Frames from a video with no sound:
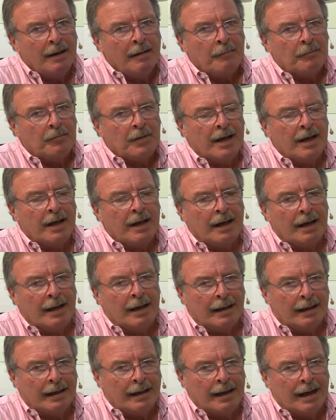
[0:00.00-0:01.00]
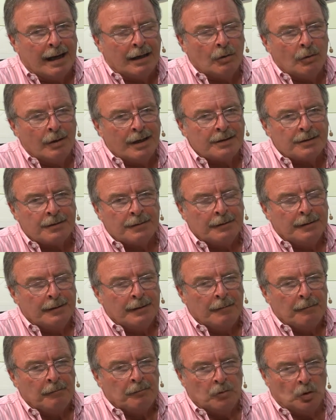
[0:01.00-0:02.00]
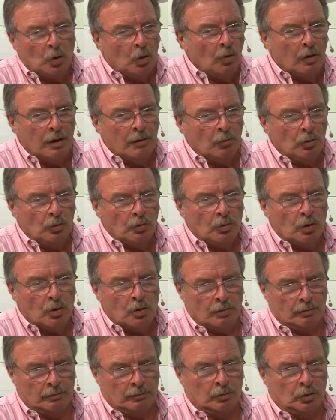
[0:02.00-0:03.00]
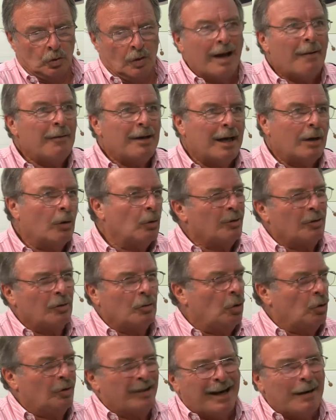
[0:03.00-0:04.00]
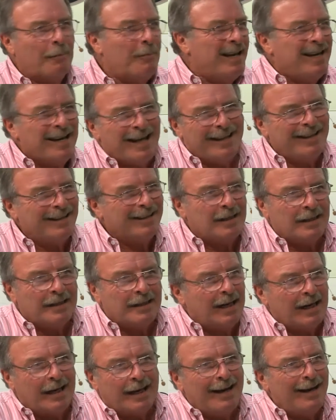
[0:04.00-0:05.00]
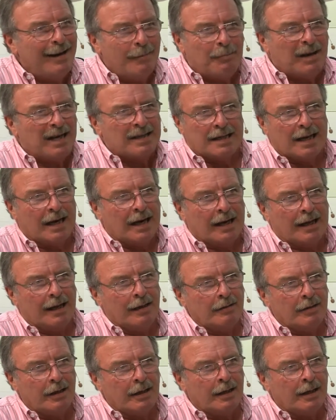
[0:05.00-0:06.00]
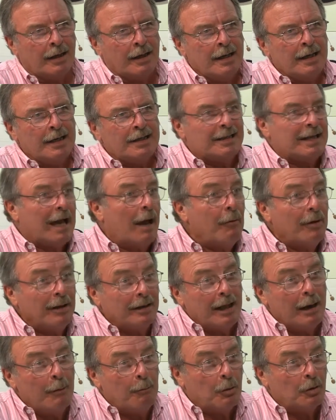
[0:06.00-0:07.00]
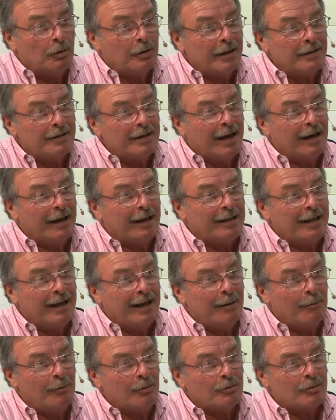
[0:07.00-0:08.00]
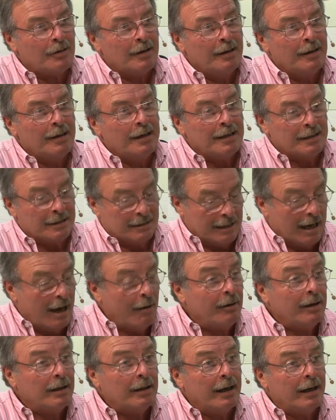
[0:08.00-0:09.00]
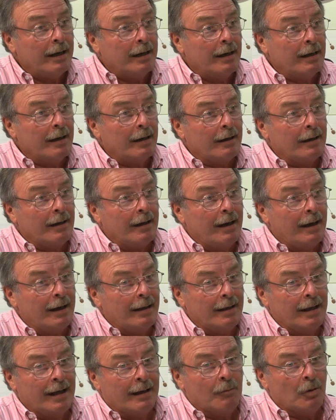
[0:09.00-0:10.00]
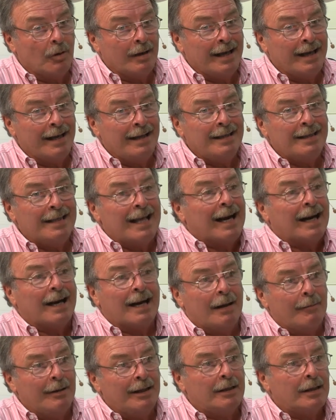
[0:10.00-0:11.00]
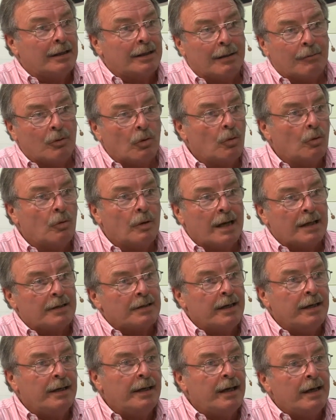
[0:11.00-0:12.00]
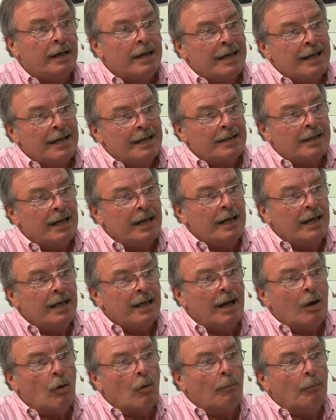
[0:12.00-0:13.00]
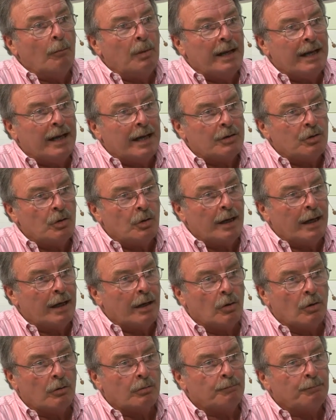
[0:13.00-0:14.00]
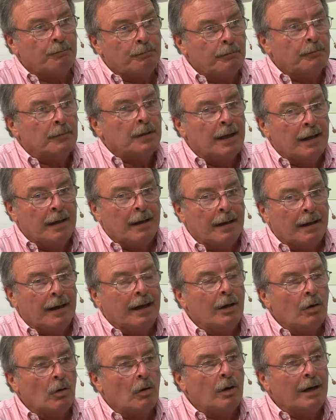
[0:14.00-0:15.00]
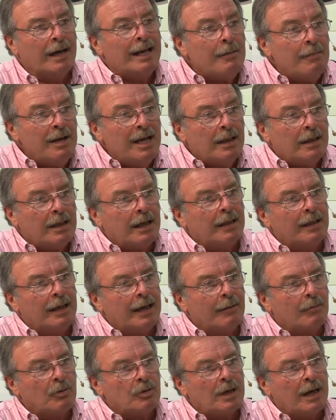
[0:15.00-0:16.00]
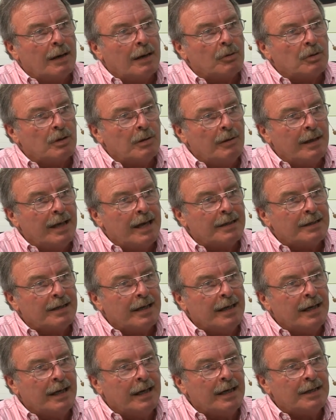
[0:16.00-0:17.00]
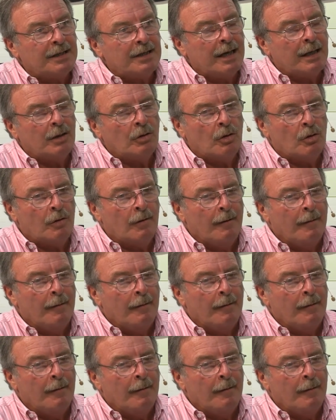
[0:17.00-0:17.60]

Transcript: eh, Ricardo, es todo el mundo todavía no, no, termina de entender qué le pasa a la Argentina. Saben del potencial que tenemos, saben de, eh, digamos, que internamente estamos con una serie, de complicaciones que nos, limitan, digamos, en la posibilidad de seguir creciendo.